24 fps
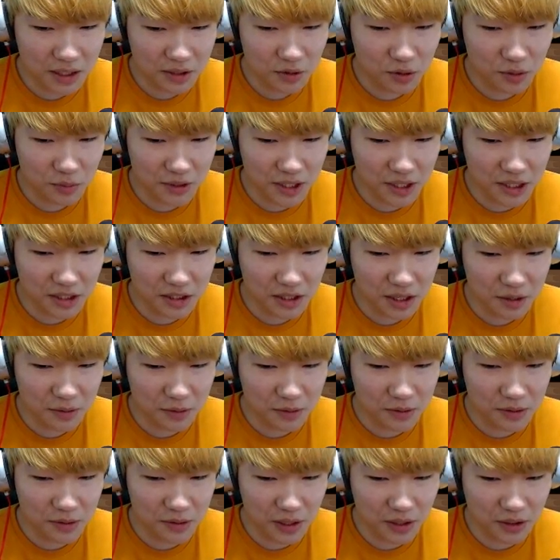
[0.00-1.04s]
주문하신 대로
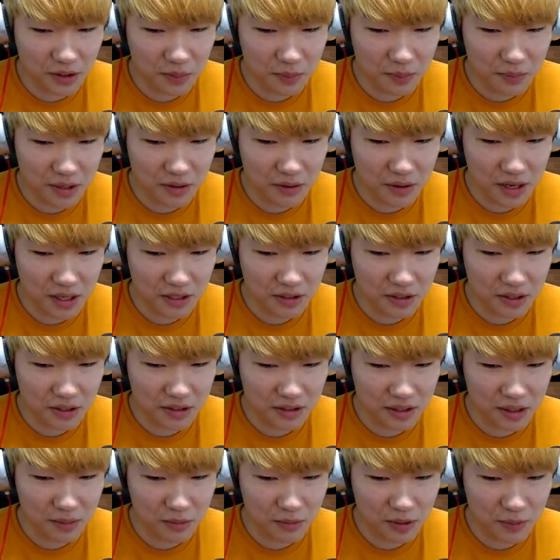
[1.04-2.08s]
훌륭한 전망과 최신
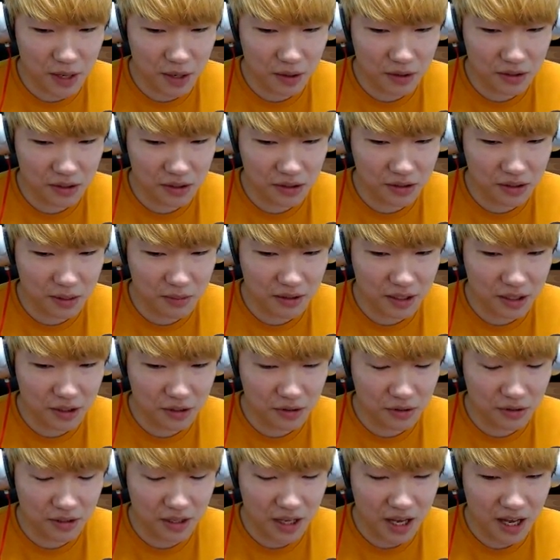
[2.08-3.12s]
생물 방어 시스템을
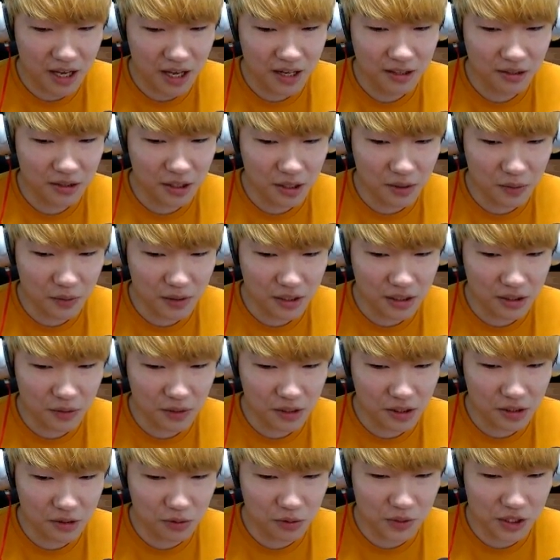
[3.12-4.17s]
갖춘 최고의
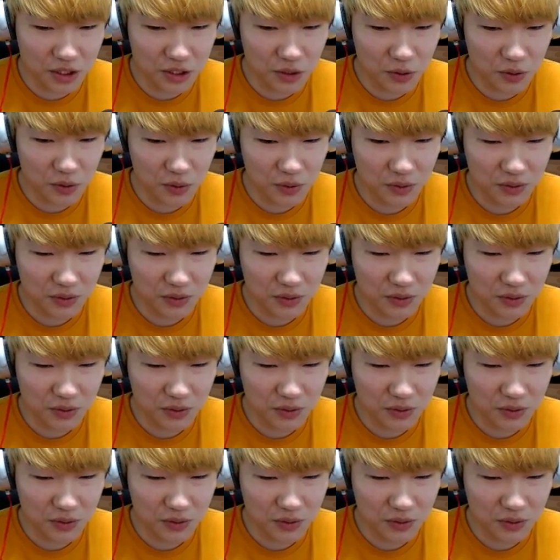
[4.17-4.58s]
스위트룸이죠.